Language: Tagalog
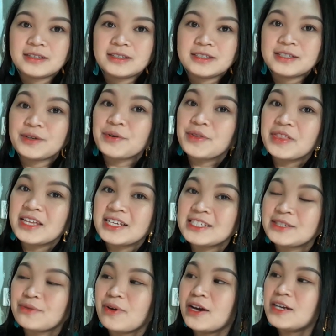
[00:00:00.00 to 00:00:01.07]
So this
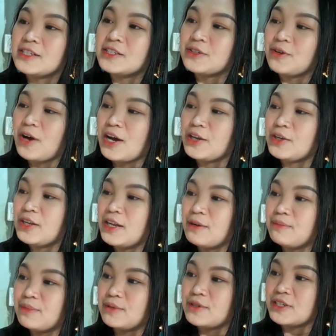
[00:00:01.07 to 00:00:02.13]
one, so ano
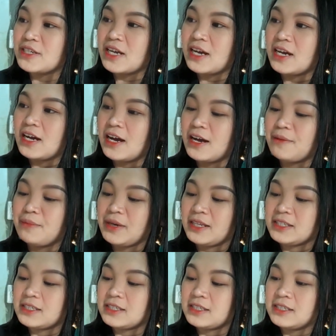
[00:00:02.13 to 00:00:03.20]
lang po siya, um,
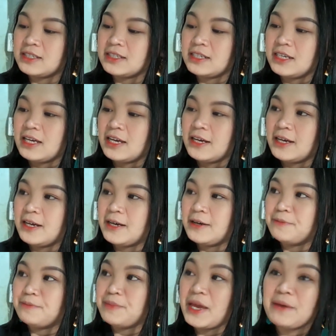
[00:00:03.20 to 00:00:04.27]
it's
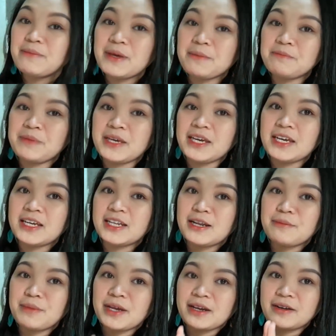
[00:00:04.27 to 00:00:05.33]
um, baby pink
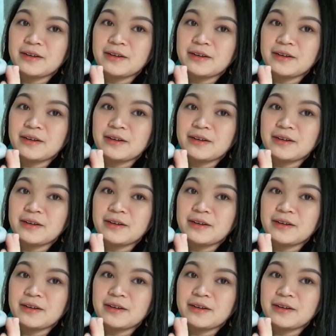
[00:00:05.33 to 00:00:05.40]
na may